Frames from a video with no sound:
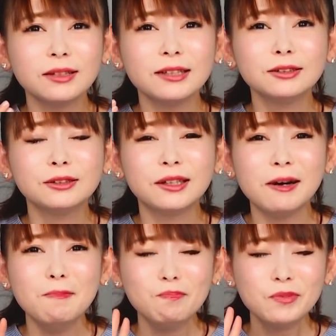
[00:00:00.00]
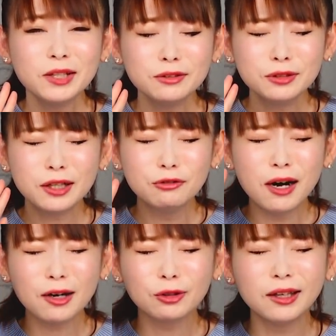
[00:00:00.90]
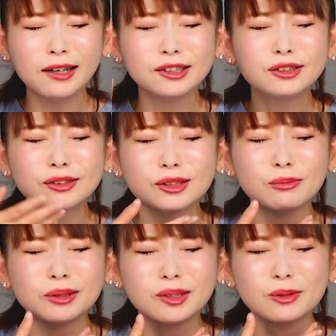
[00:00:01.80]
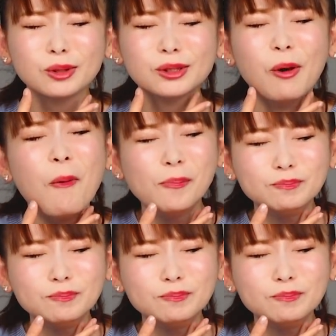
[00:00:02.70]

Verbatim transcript: ネルフが上顎に張り付いてしまってどうしよう。